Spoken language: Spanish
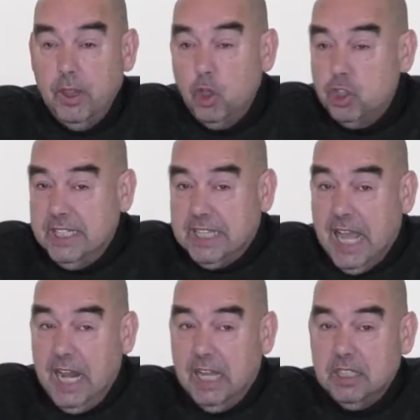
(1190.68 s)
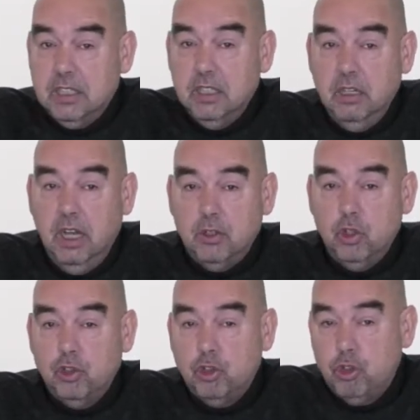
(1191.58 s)
dos escalas, las
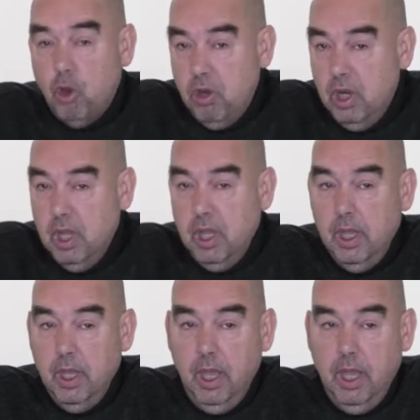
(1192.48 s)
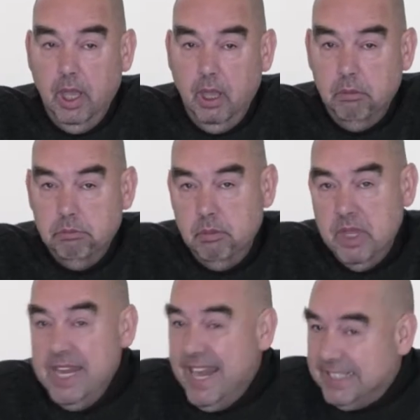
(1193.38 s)
dos son eh,
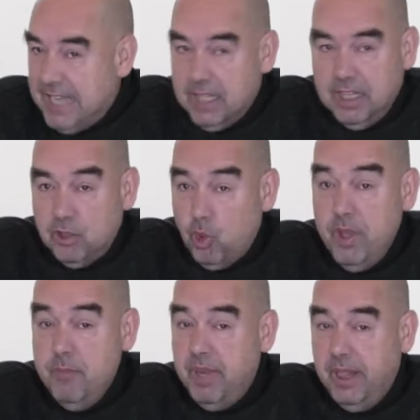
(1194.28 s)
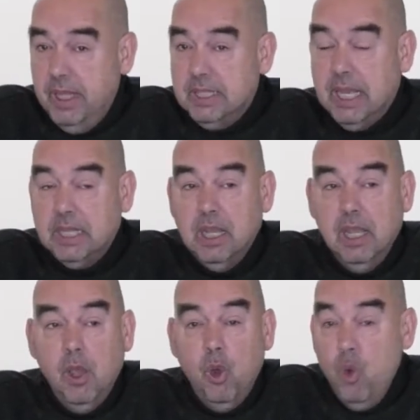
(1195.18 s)
inexactas o imprecisas.
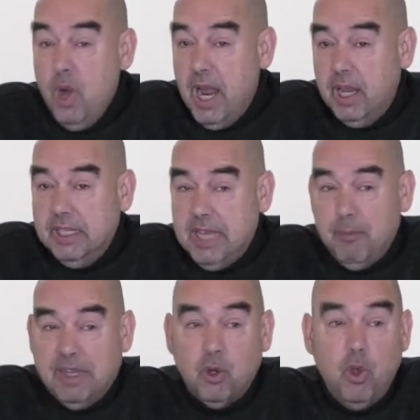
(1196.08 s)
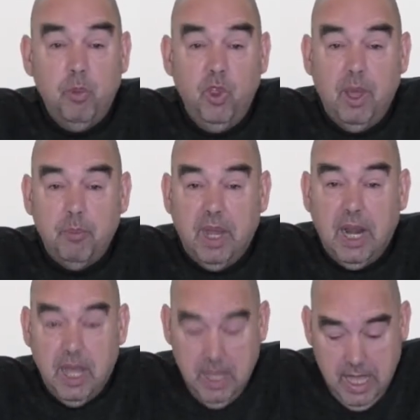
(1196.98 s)
Una, que es la más cómoda
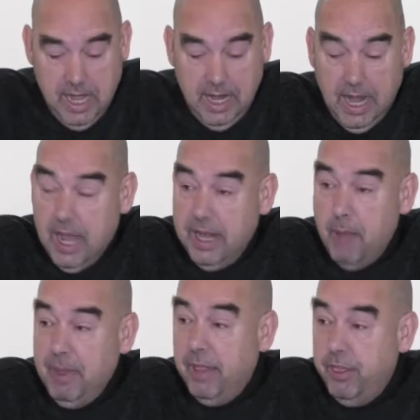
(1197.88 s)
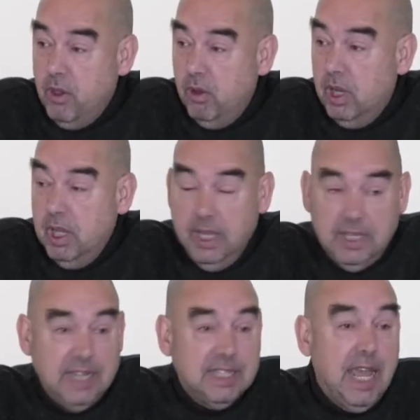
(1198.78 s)
para la navegación,
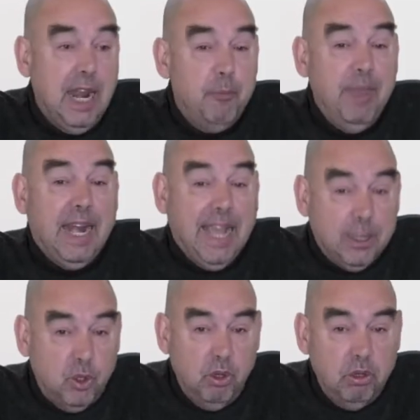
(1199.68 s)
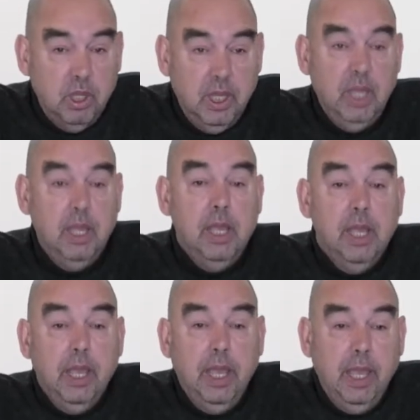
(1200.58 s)
es la escala Mercator, ¿eh?
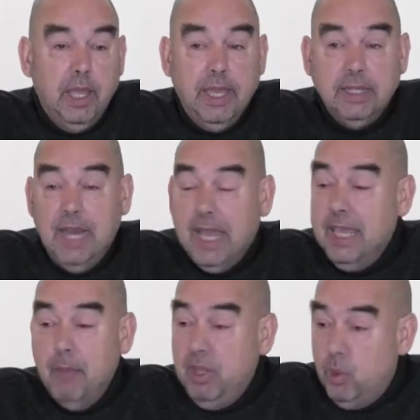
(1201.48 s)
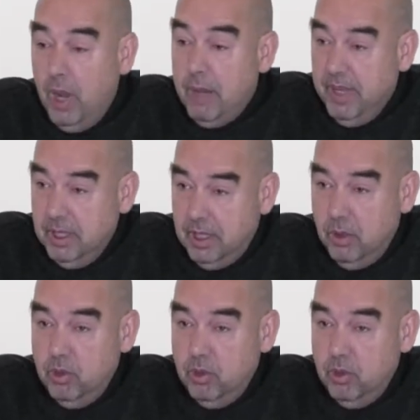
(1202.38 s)
Eh, que es la que habitualmente